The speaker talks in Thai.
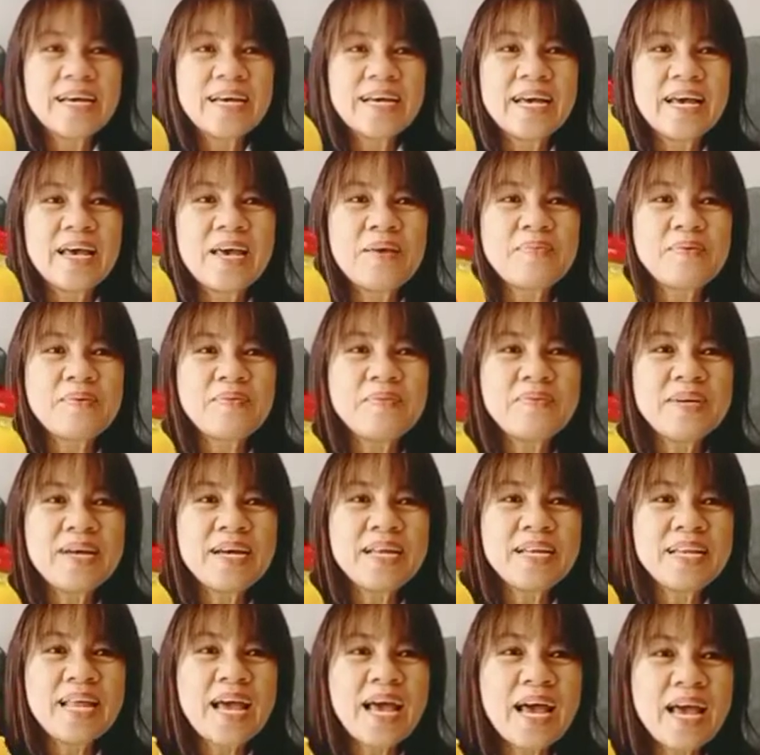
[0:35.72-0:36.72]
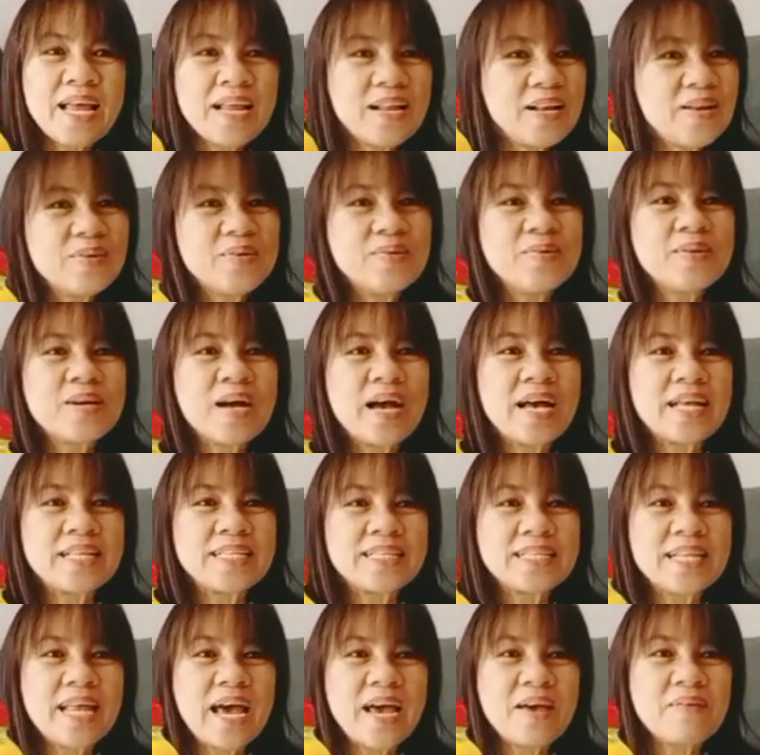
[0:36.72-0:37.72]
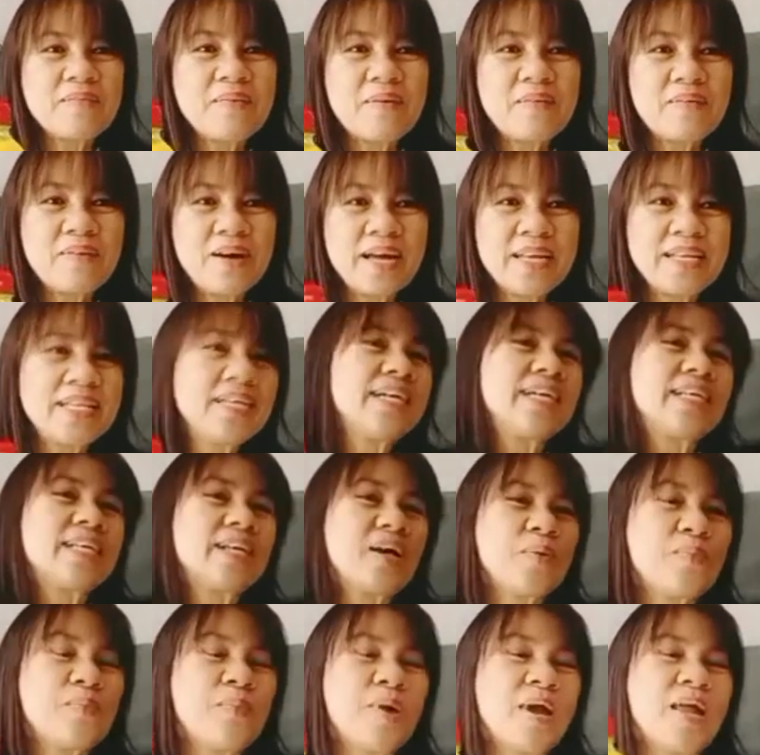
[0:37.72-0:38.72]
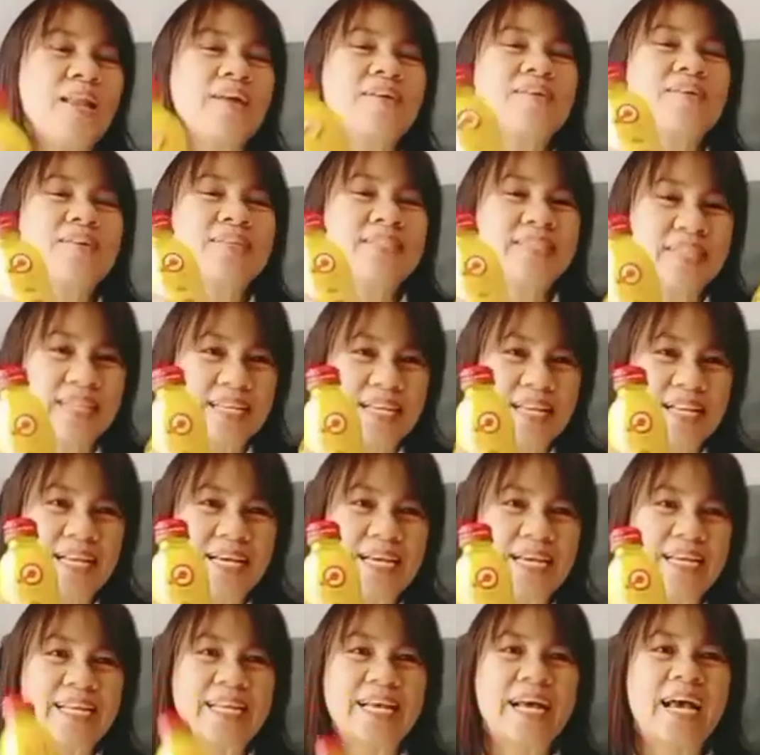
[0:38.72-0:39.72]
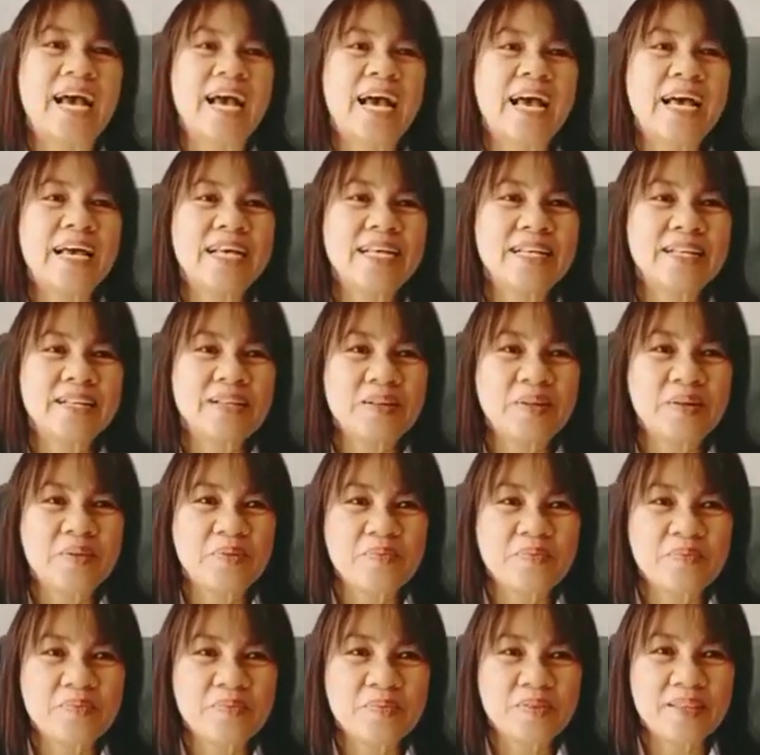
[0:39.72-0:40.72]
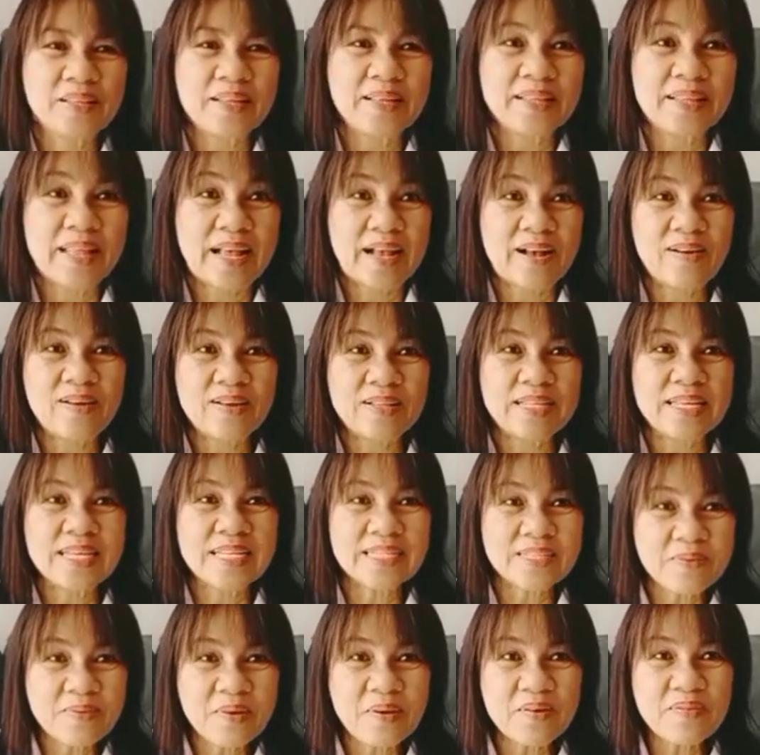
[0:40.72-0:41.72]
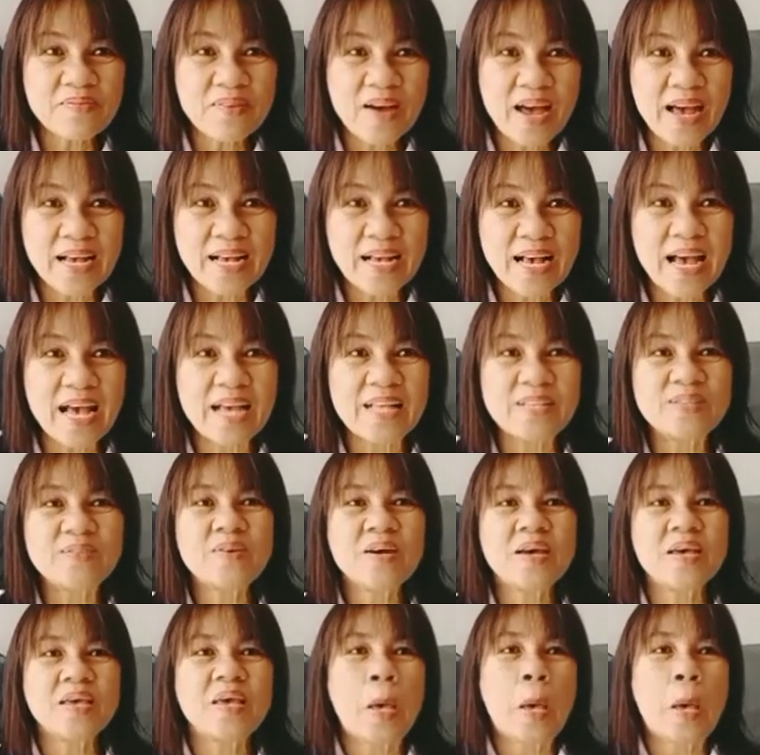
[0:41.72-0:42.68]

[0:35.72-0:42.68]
ให้เพื่อนๆได้รู้ค่ะจะได้แบบว่าเดินเข้าไปแล้วก็ซื้อเลยนะคะ แต่ก่อนที่จะไปฟังค่ะ ช่วย